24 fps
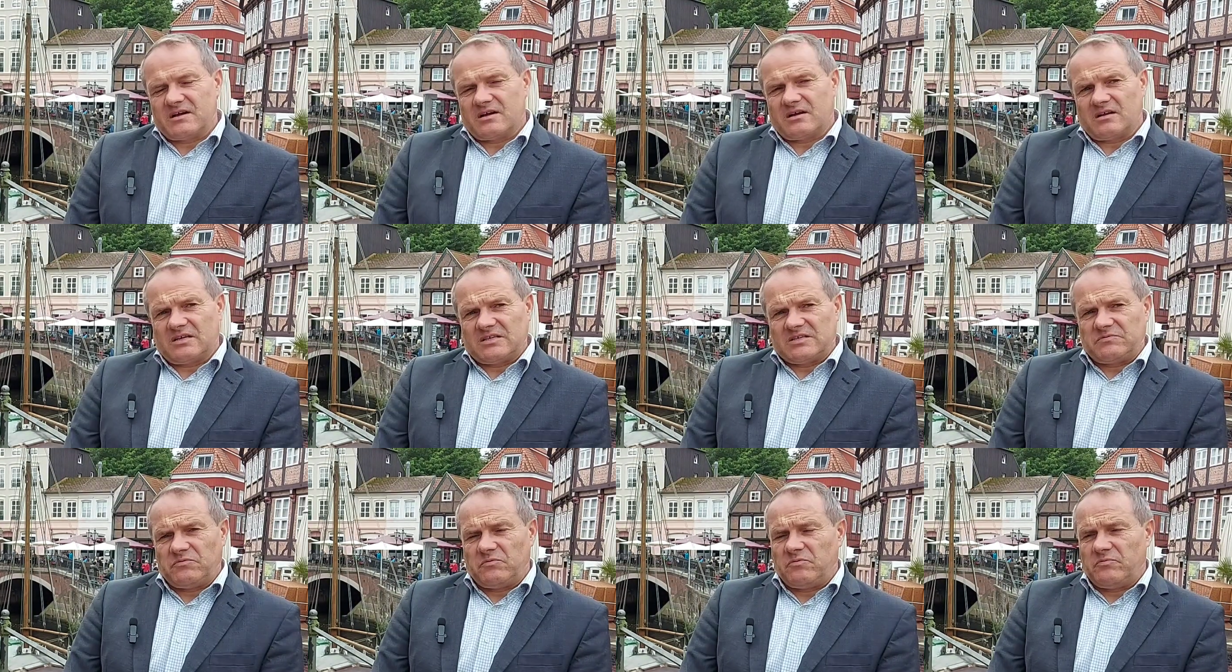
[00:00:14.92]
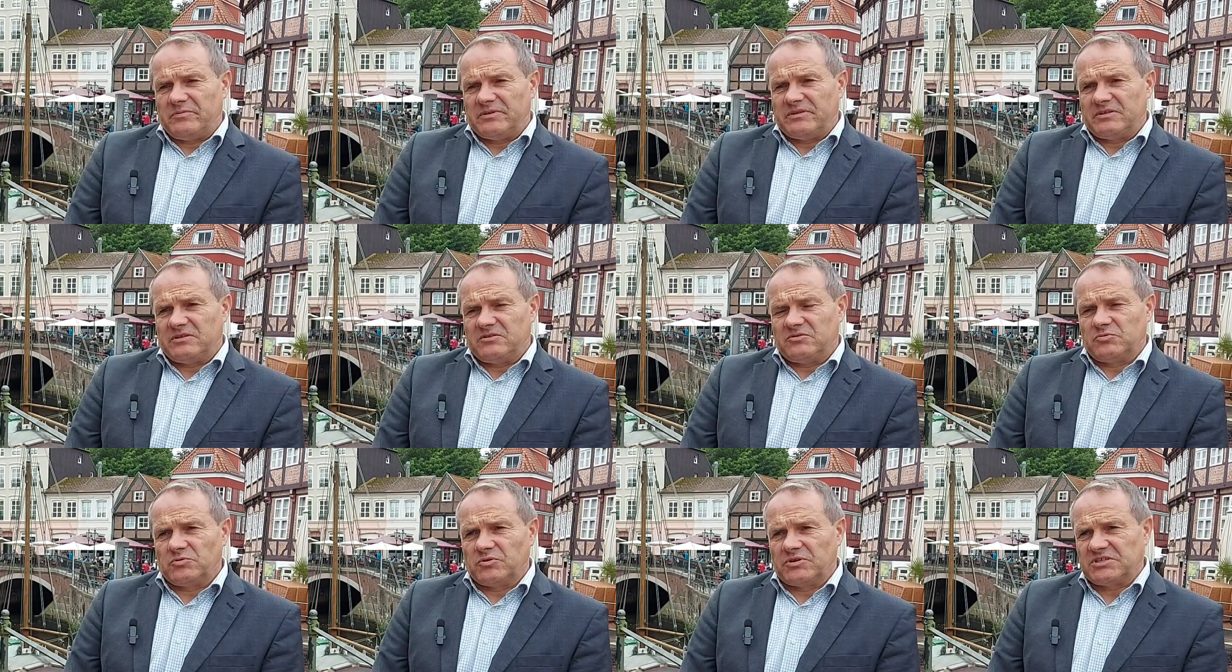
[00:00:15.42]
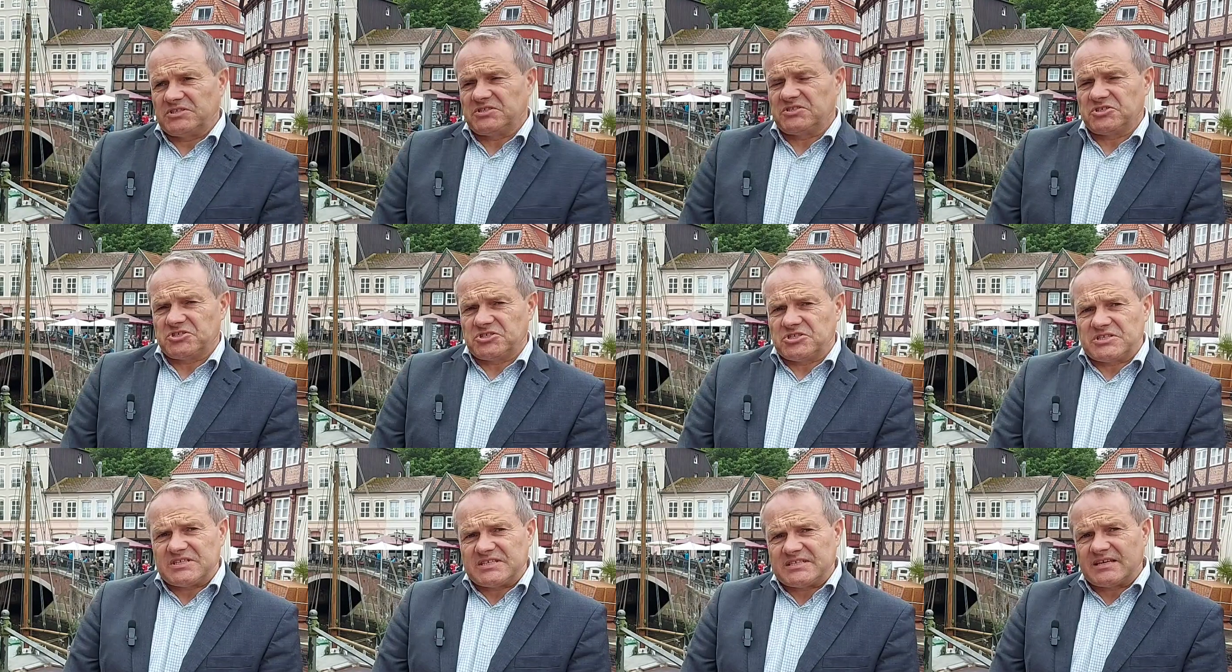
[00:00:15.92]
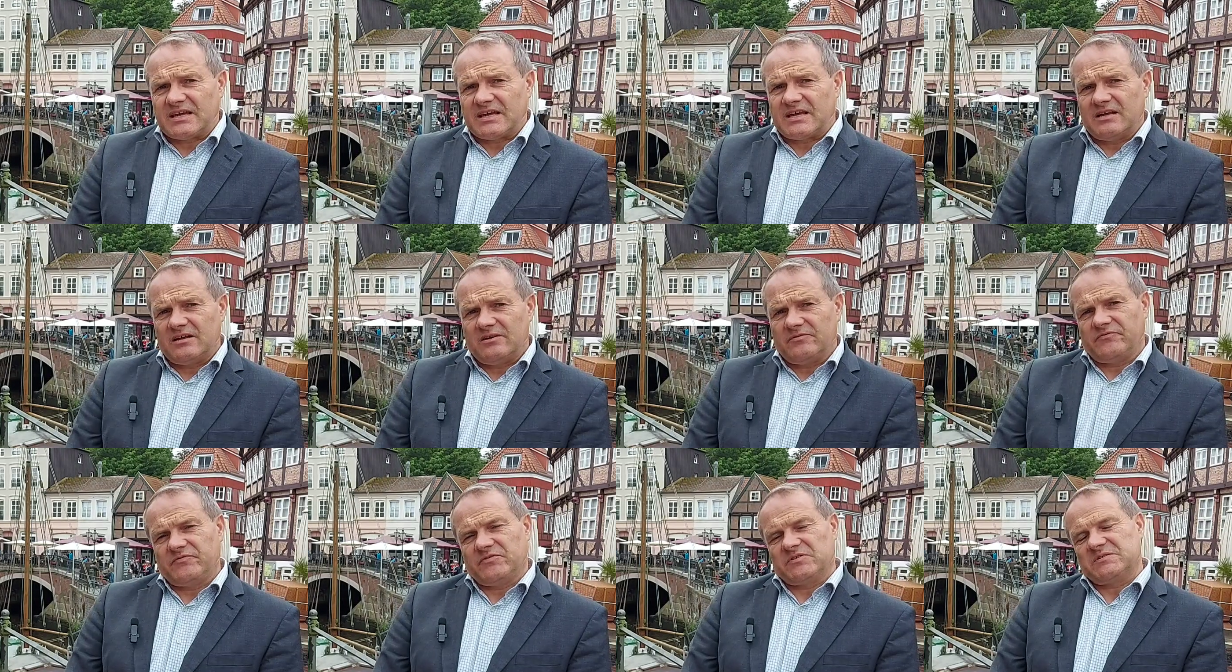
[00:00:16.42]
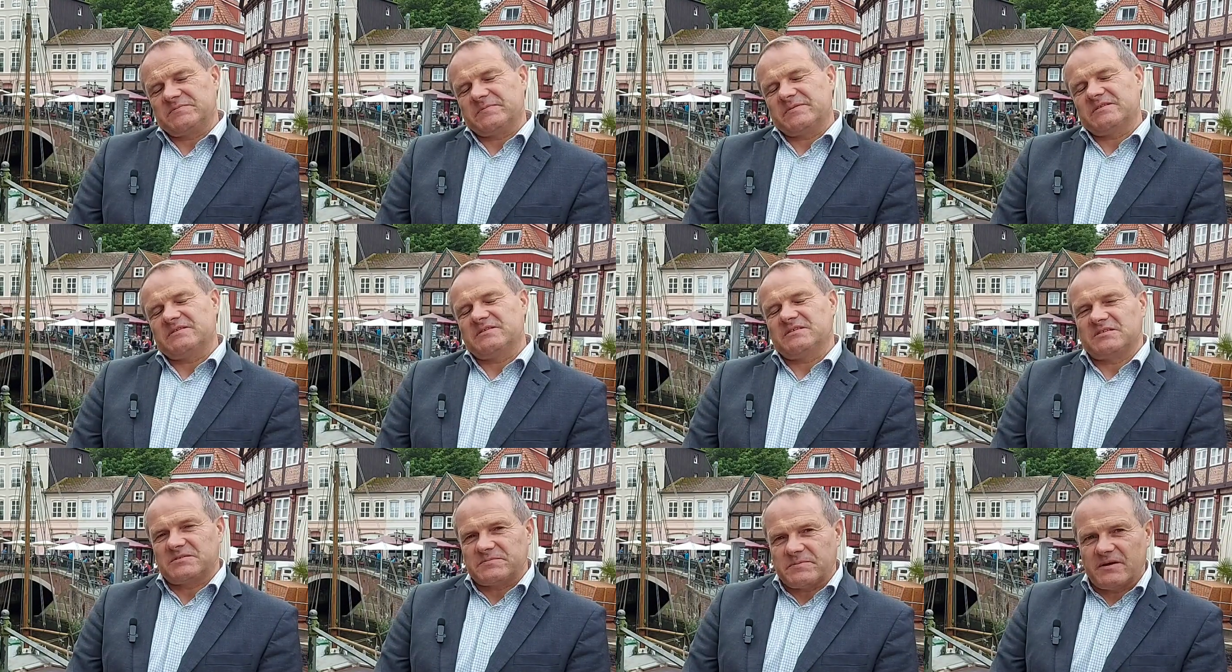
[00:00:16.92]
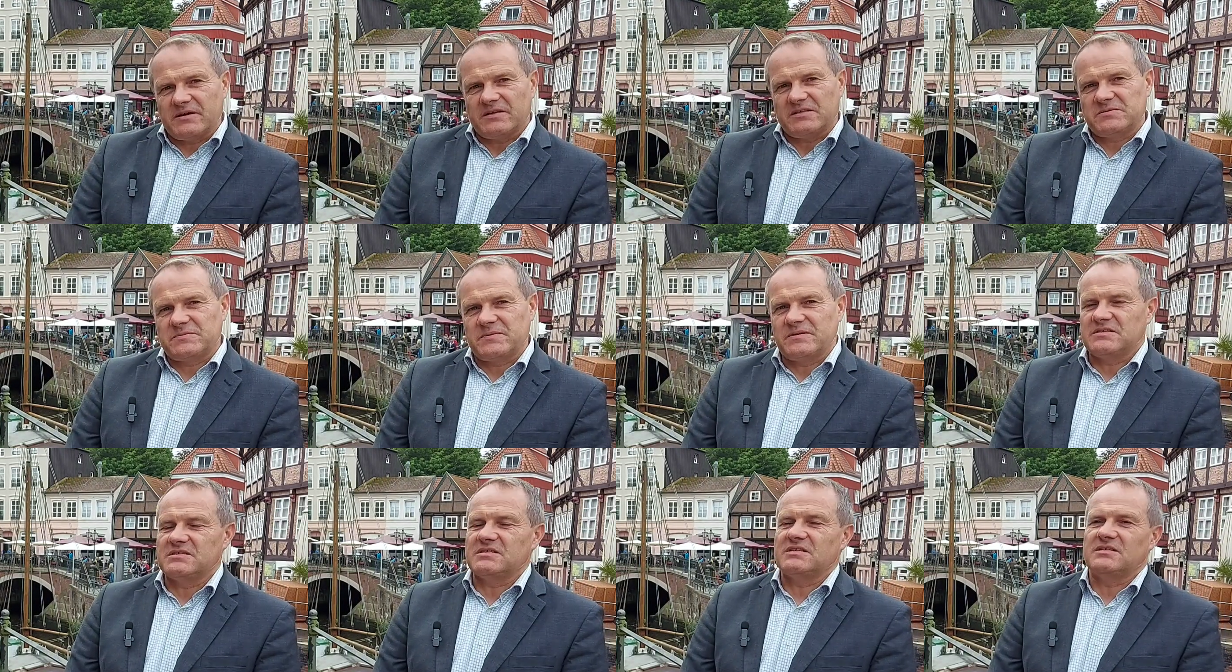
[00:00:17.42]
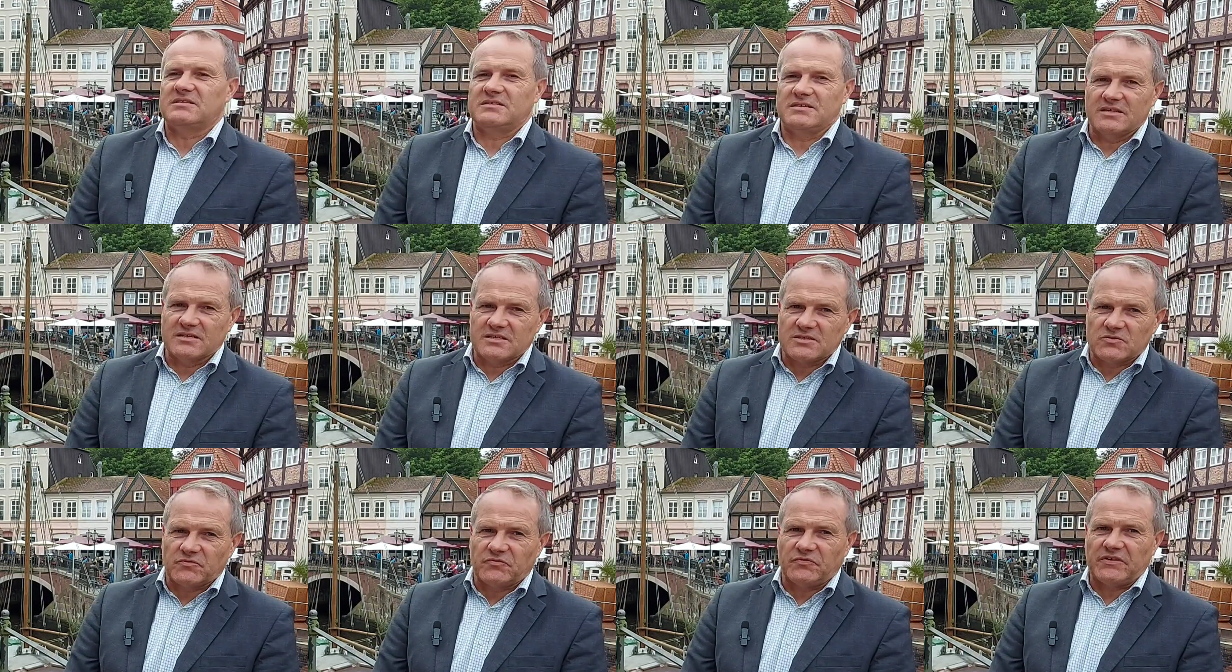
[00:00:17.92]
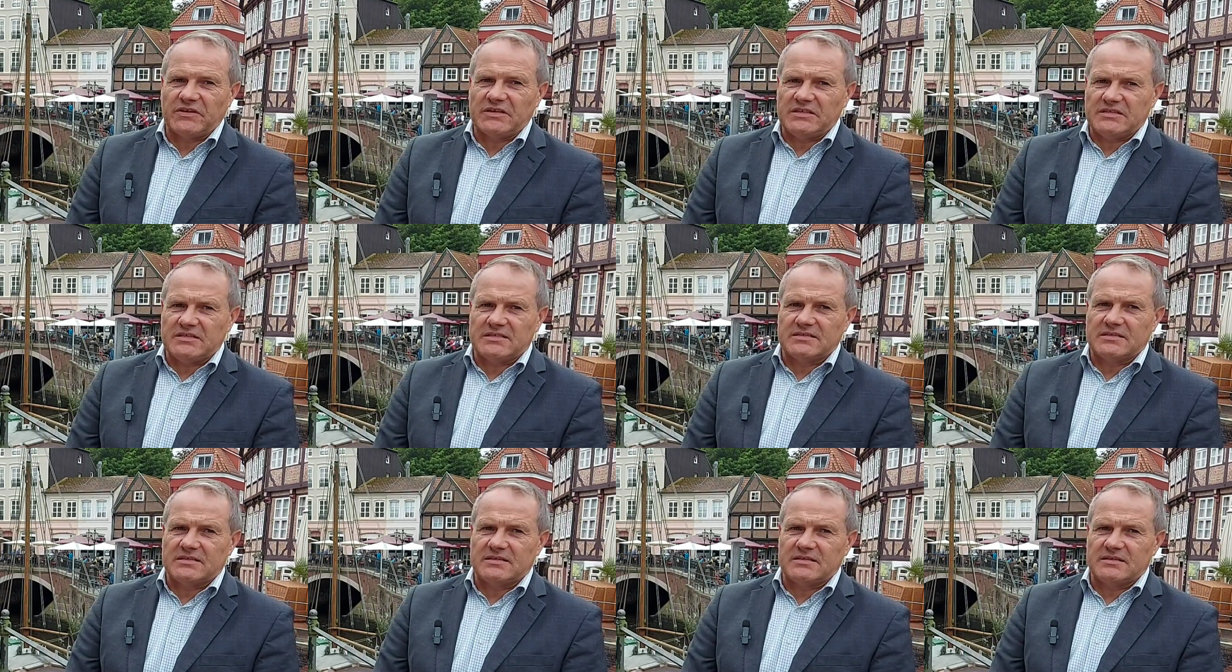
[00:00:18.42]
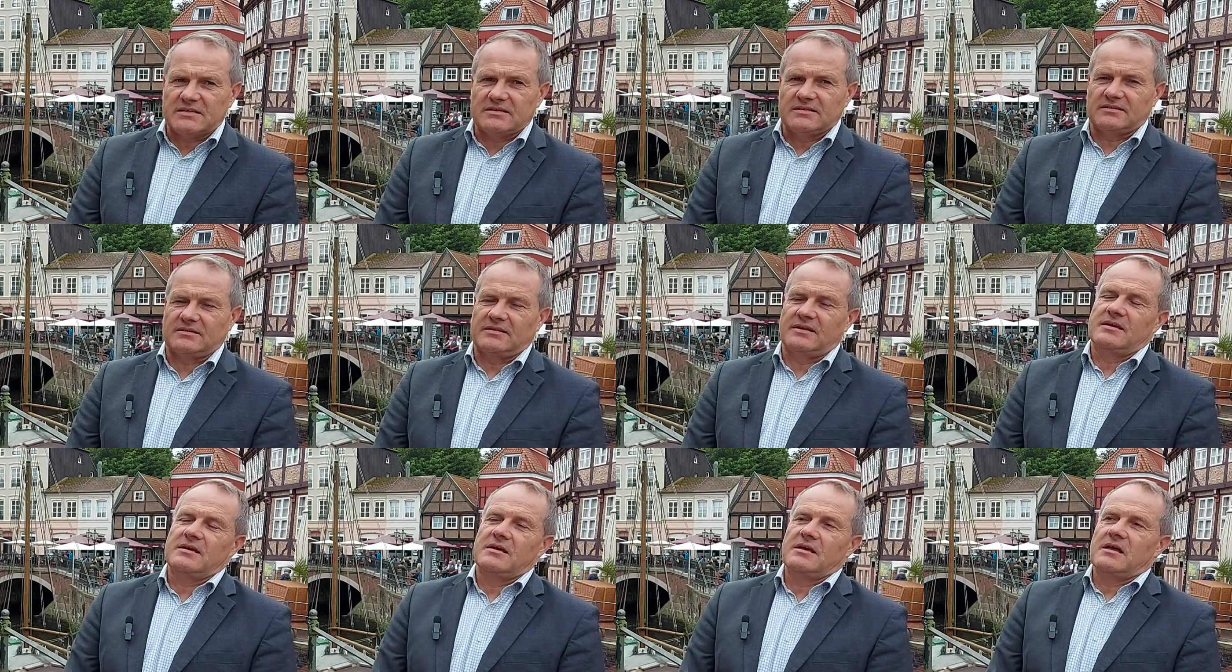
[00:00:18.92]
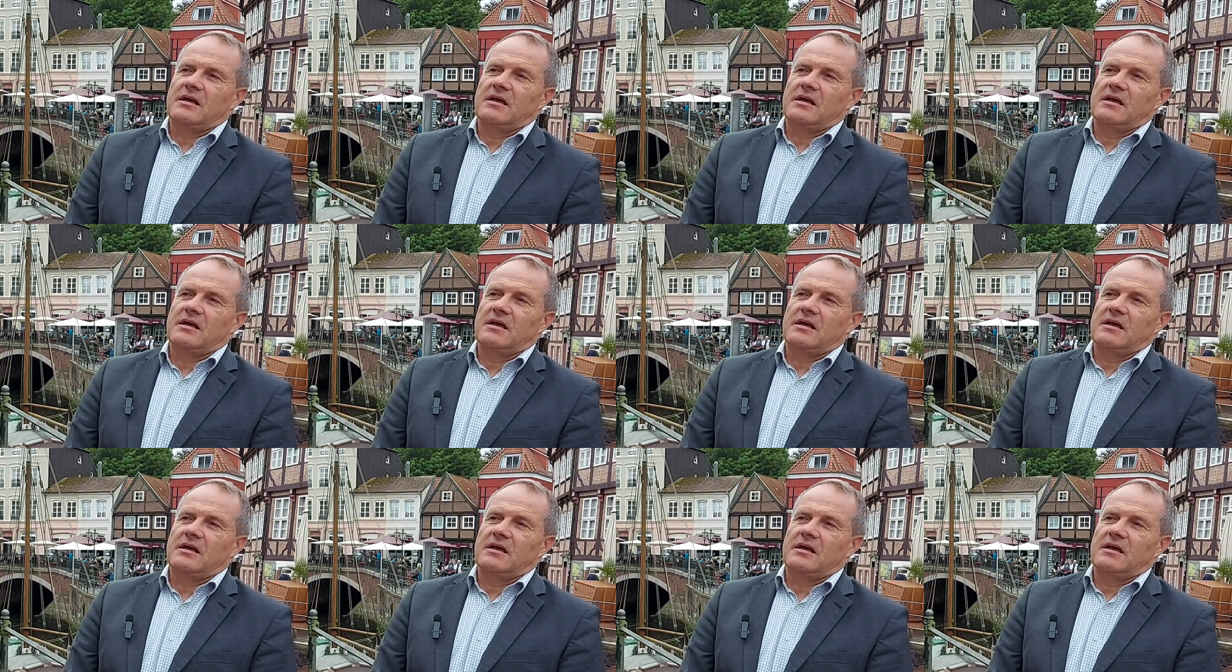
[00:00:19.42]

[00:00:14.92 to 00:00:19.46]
sagen, dass wir mit den touristischen Zahlen für 2022 sehr zufrieden sind.